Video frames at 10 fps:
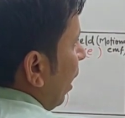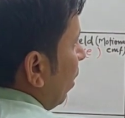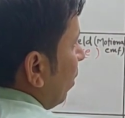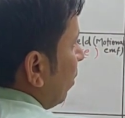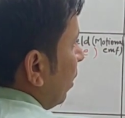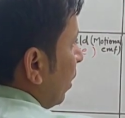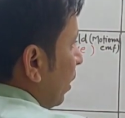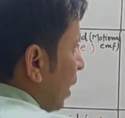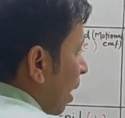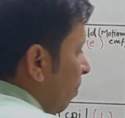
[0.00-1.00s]
एल
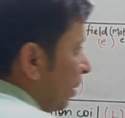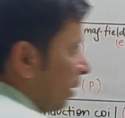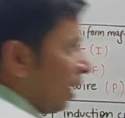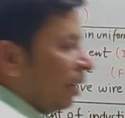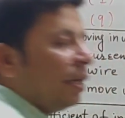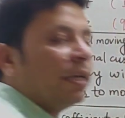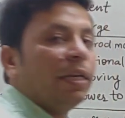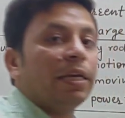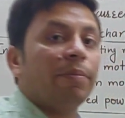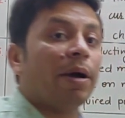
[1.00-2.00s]
यहाँ पे ध्यान
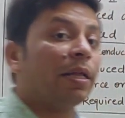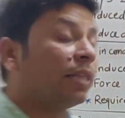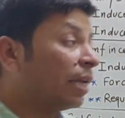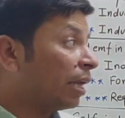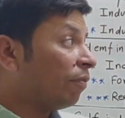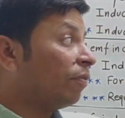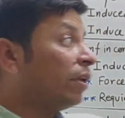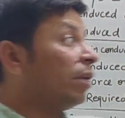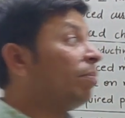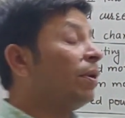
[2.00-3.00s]
रखने की बात है कि
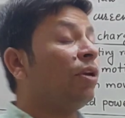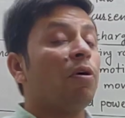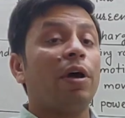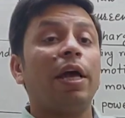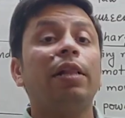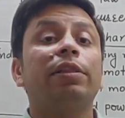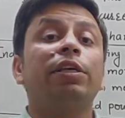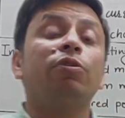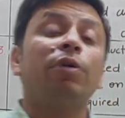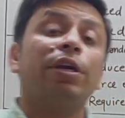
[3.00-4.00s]
वी बी और एल
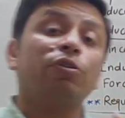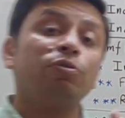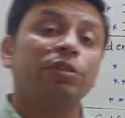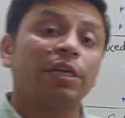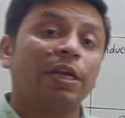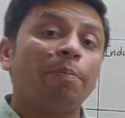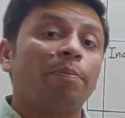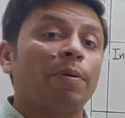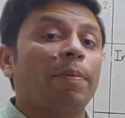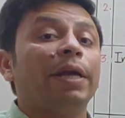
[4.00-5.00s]
तीनों एक दूसरे के
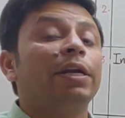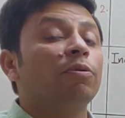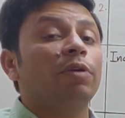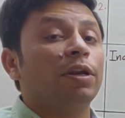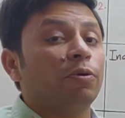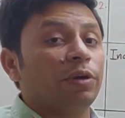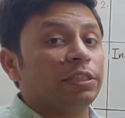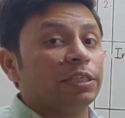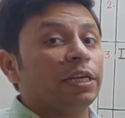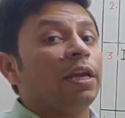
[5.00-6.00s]
प्रपेंडिकुलर होने
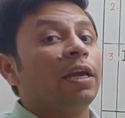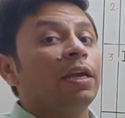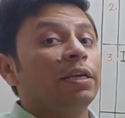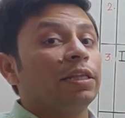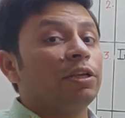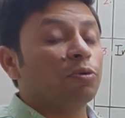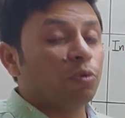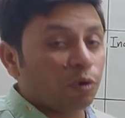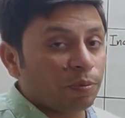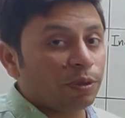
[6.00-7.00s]
चाहिए यदि
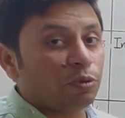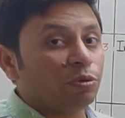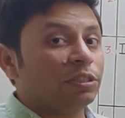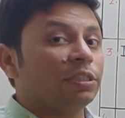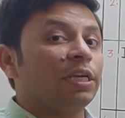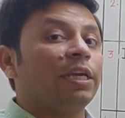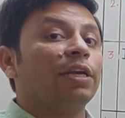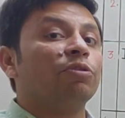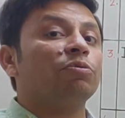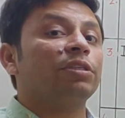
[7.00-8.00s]
कोई भी दो चीजें
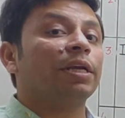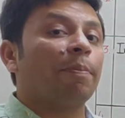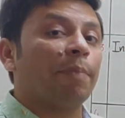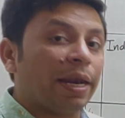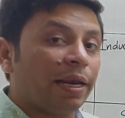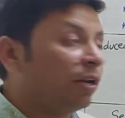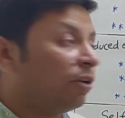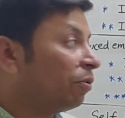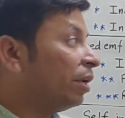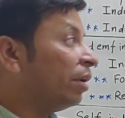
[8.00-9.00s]
एक दूसरे के पैरल
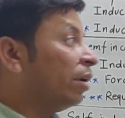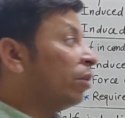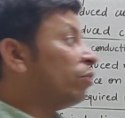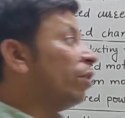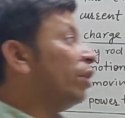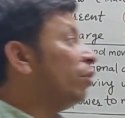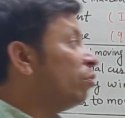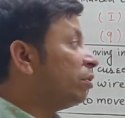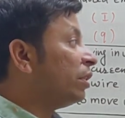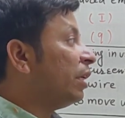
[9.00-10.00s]
हुई तो
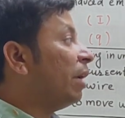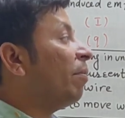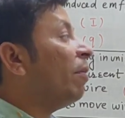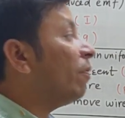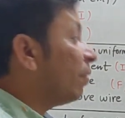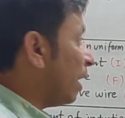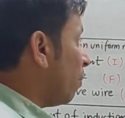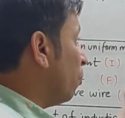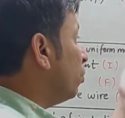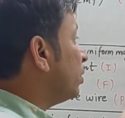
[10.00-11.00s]
इंड्यूस्ड ई e या
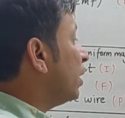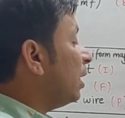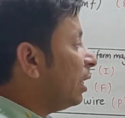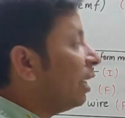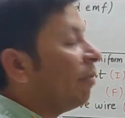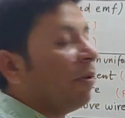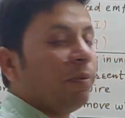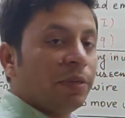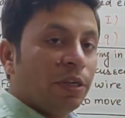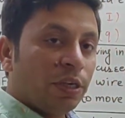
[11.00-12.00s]
मोशनल
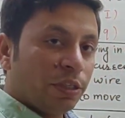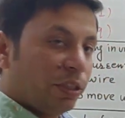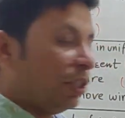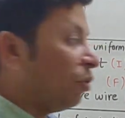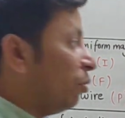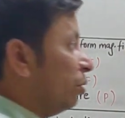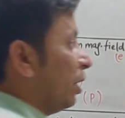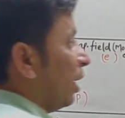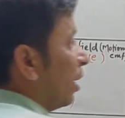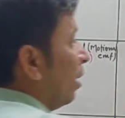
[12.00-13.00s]
ईएमएफ जीरो हो
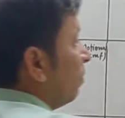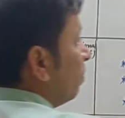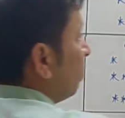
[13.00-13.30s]
जाएगा